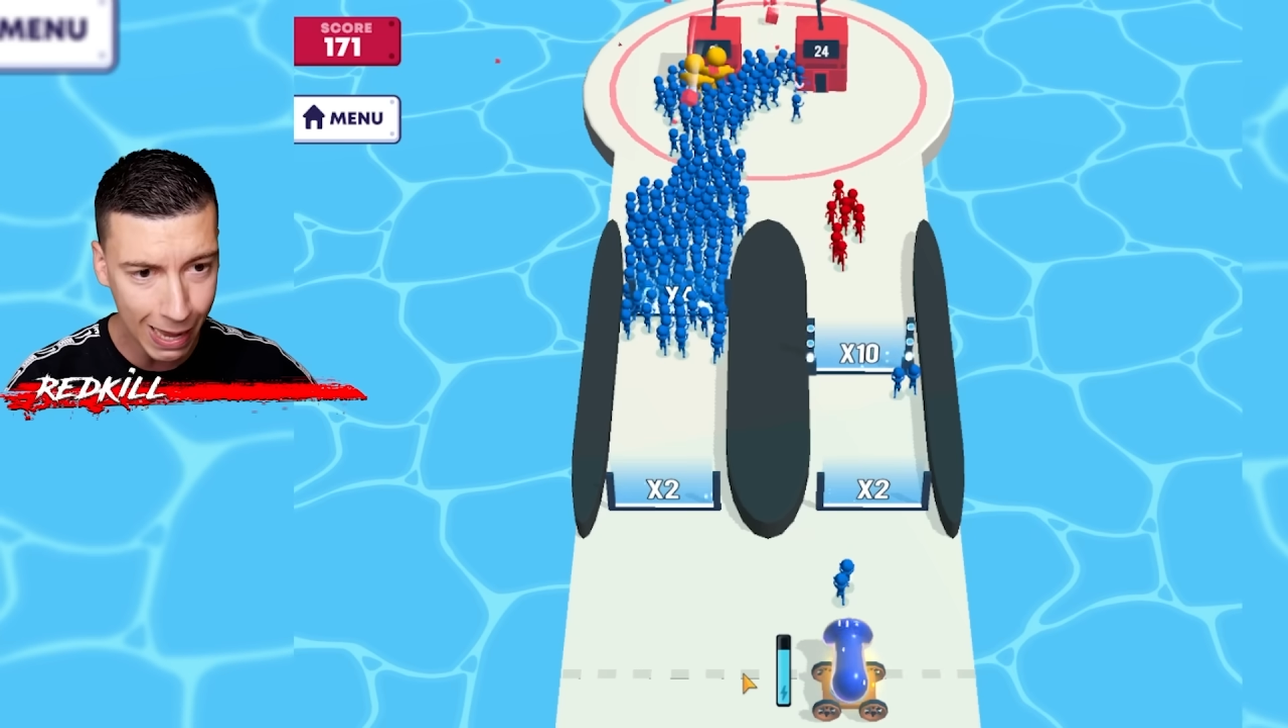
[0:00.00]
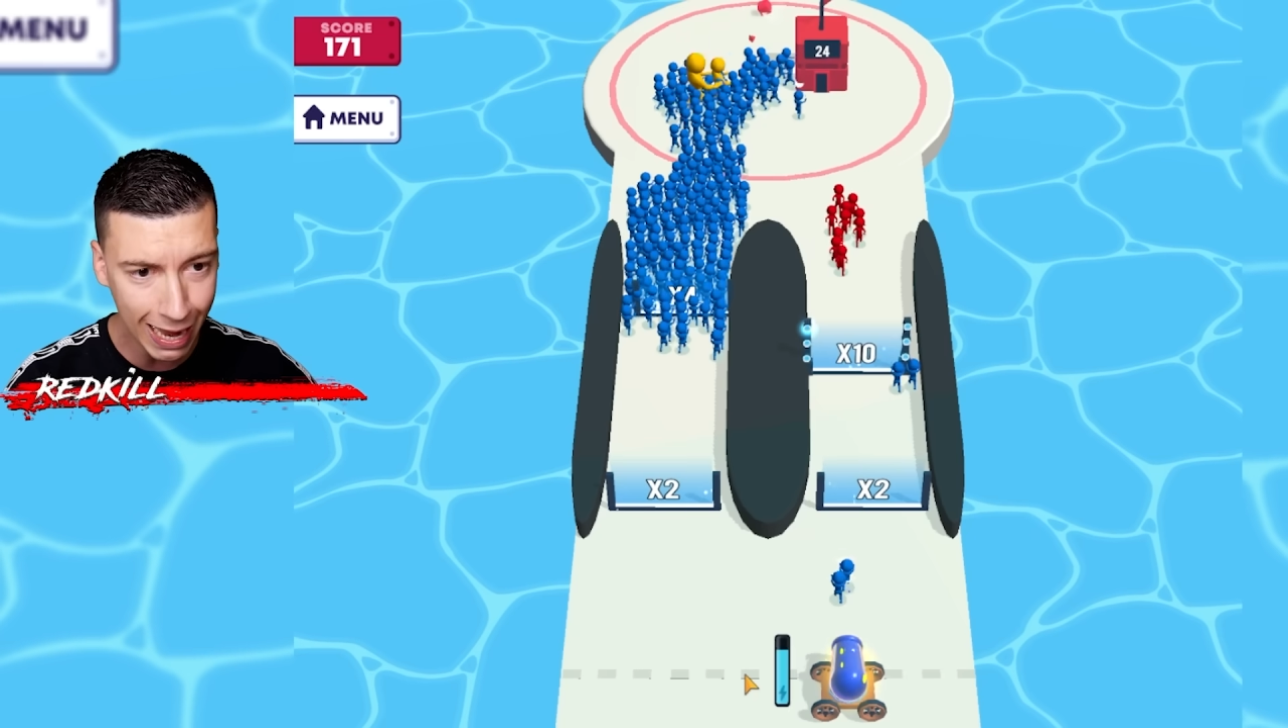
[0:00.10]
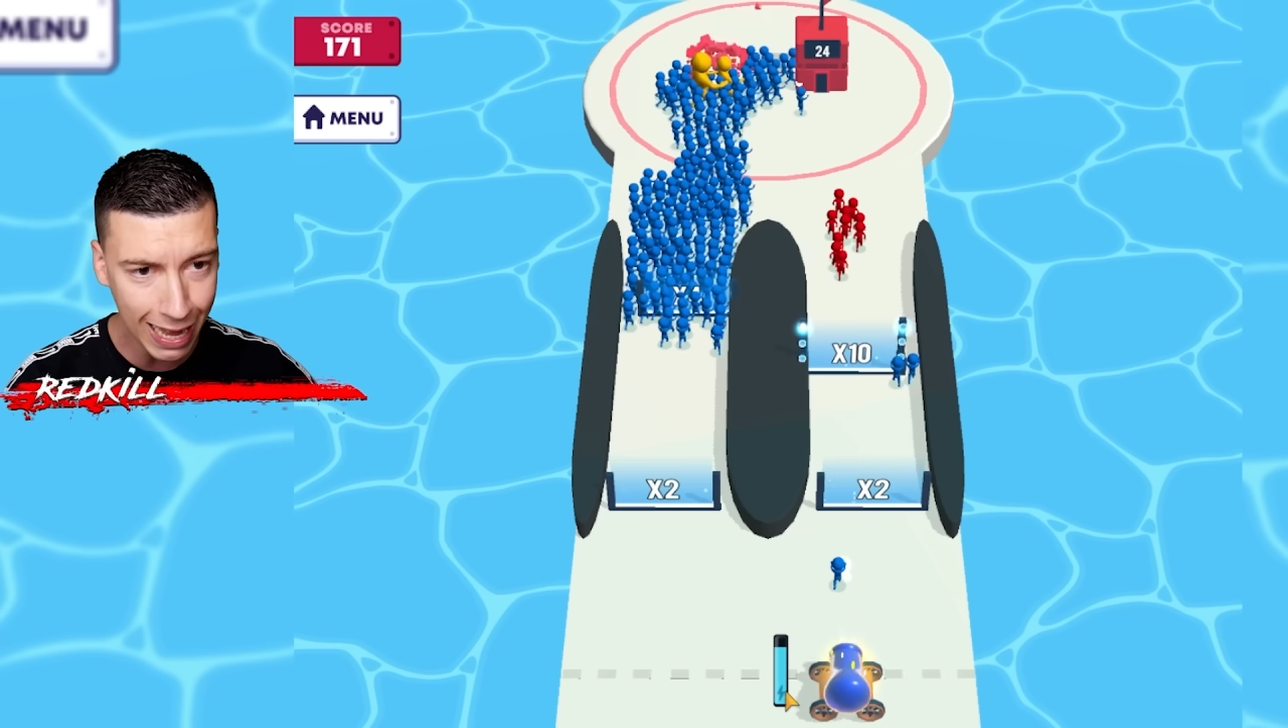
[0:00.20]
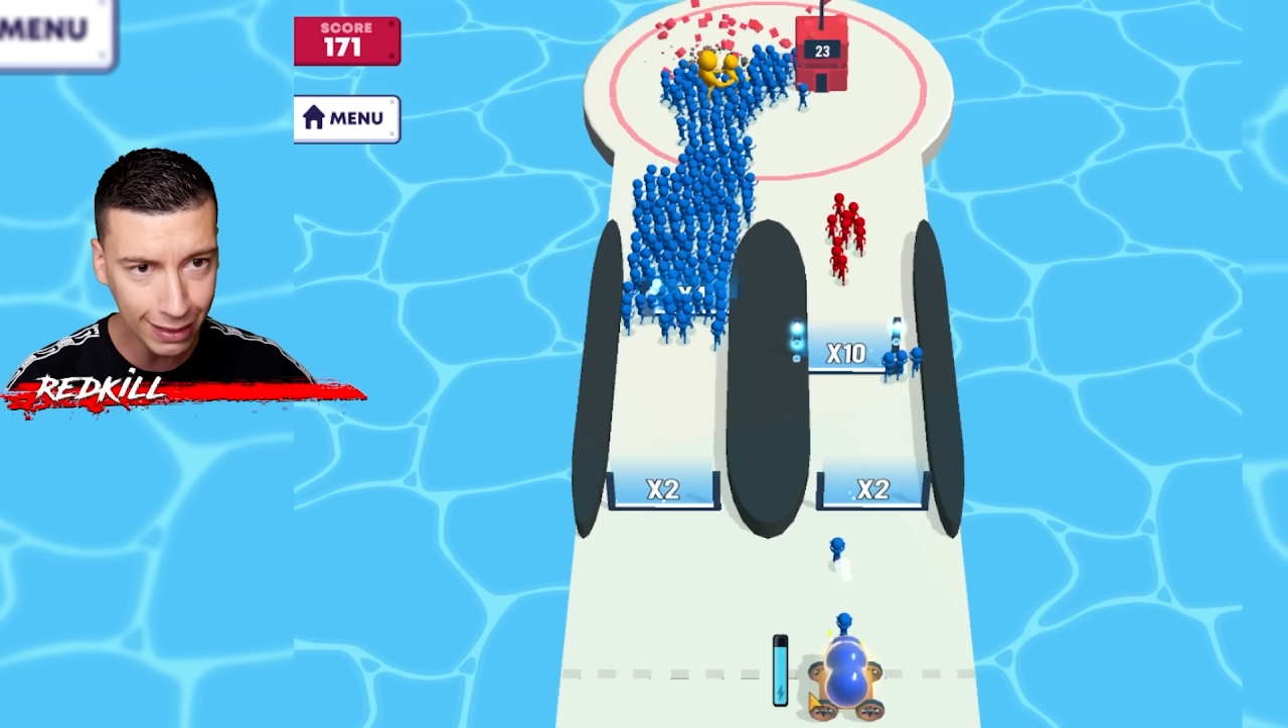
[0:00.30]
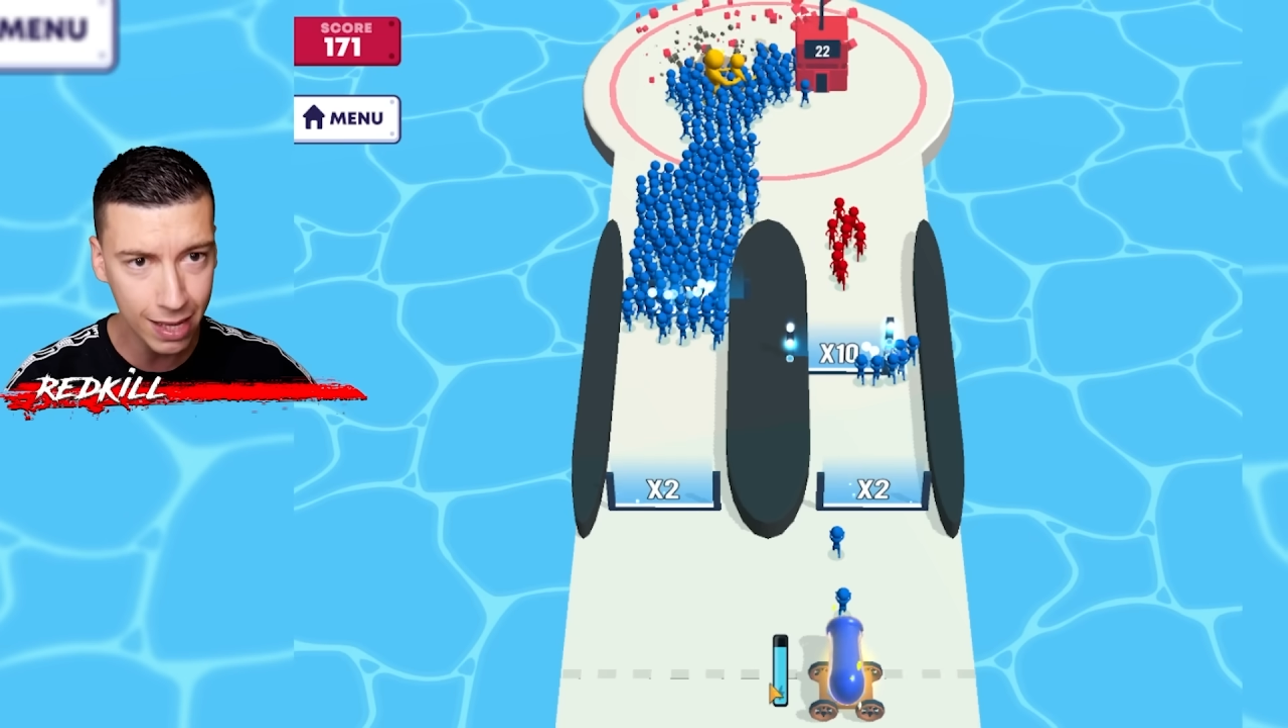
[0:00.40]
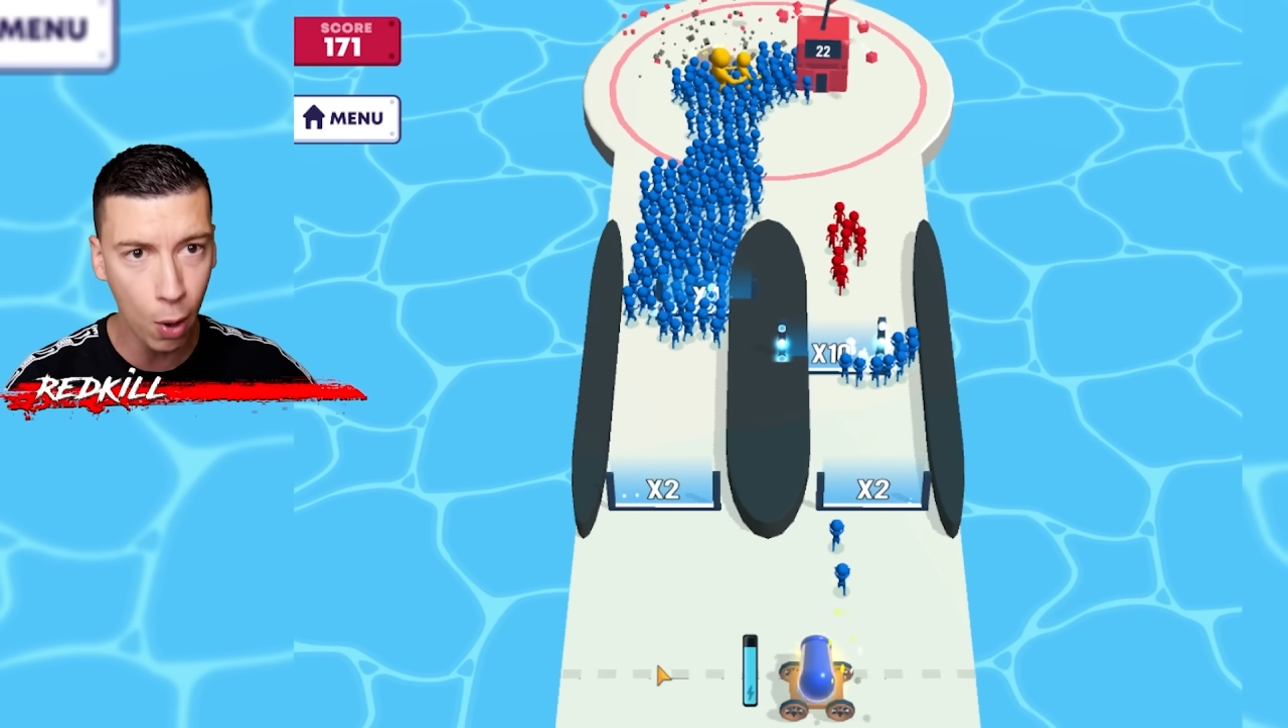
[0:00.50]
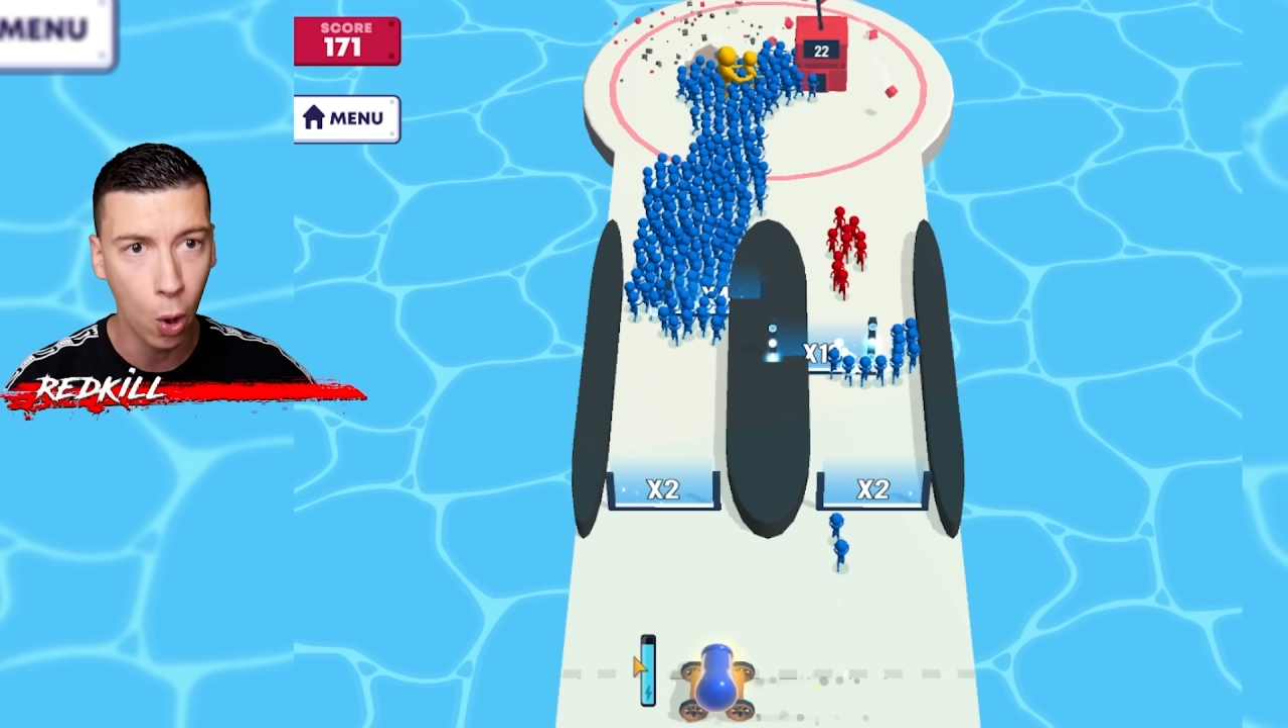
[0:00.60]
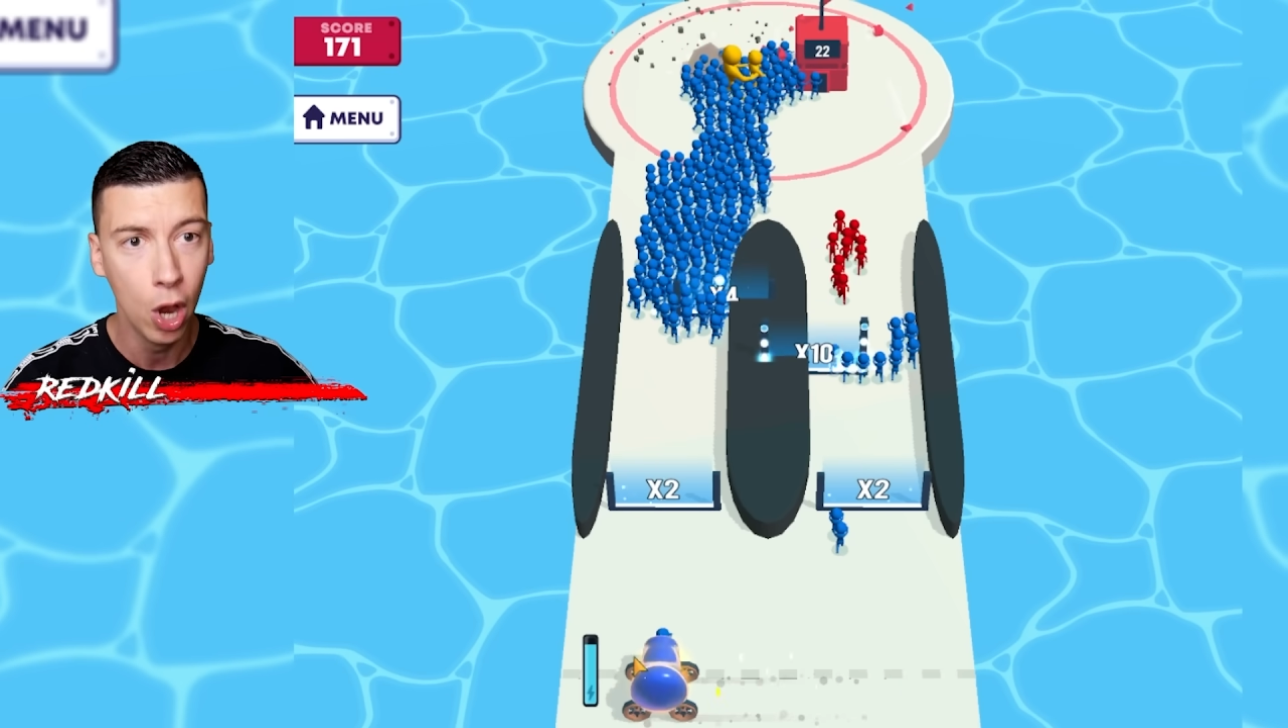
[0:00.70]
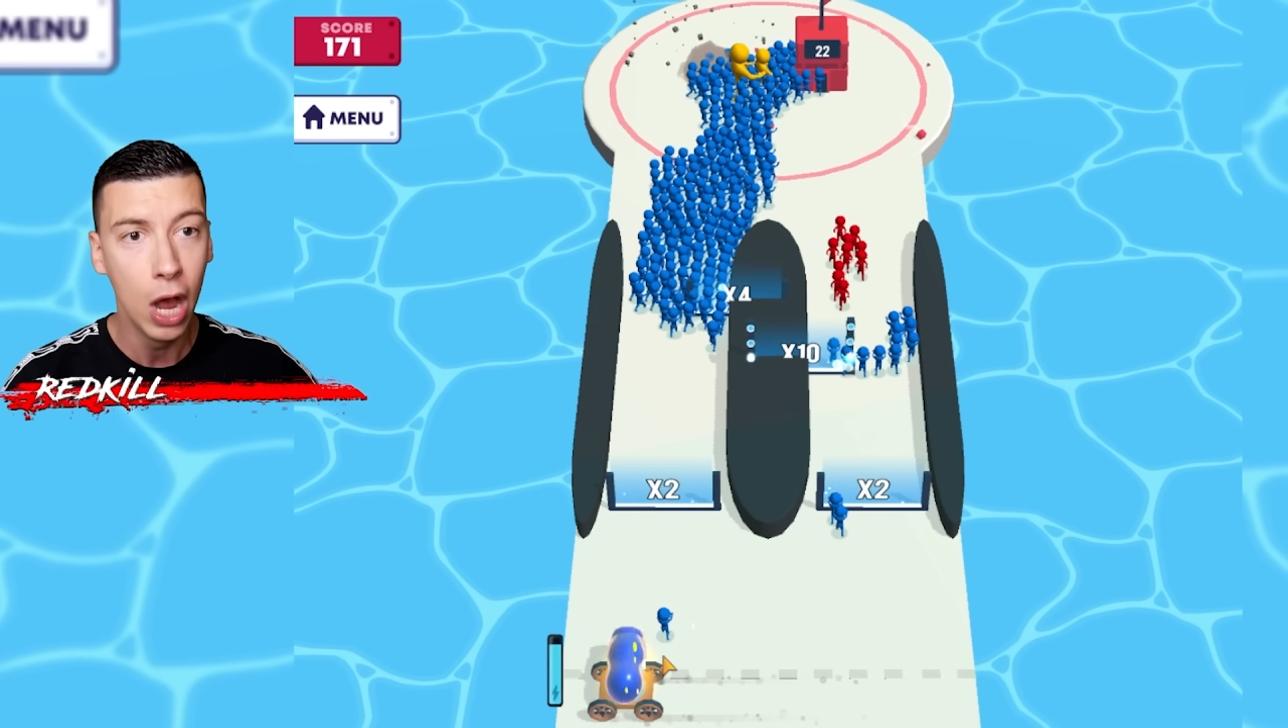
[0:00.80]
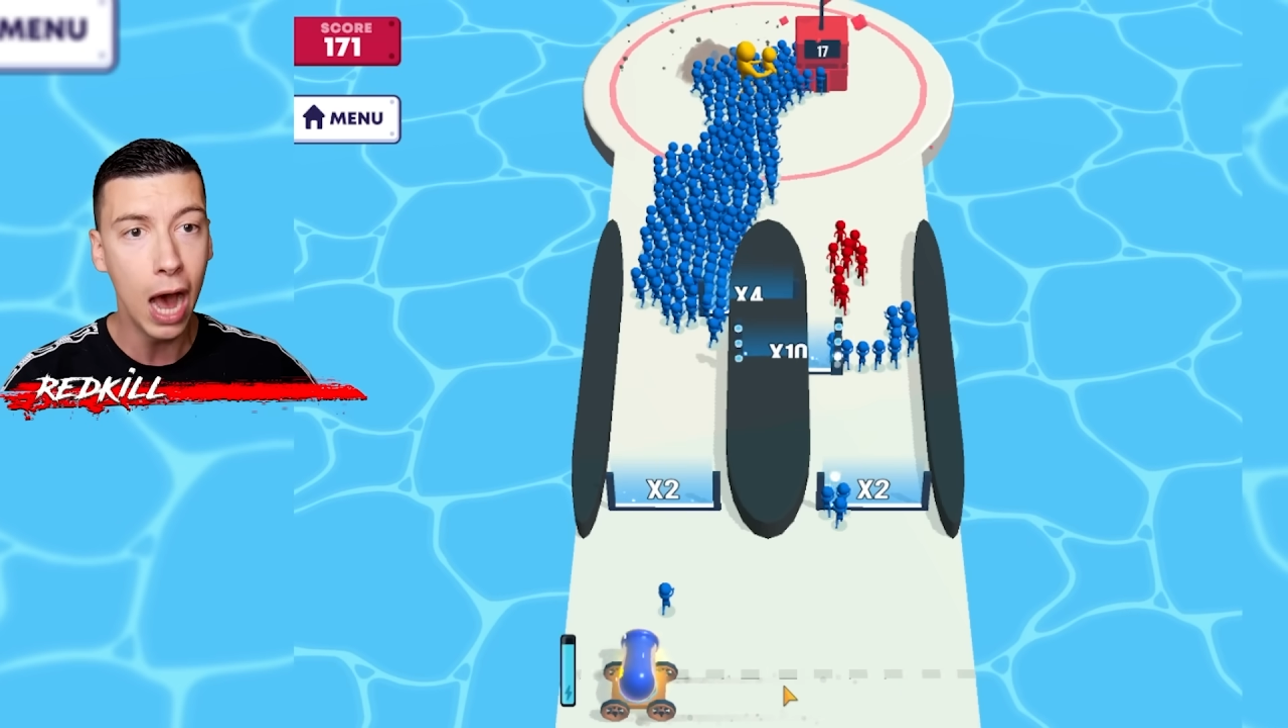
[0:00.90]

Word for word: ah, C'est bon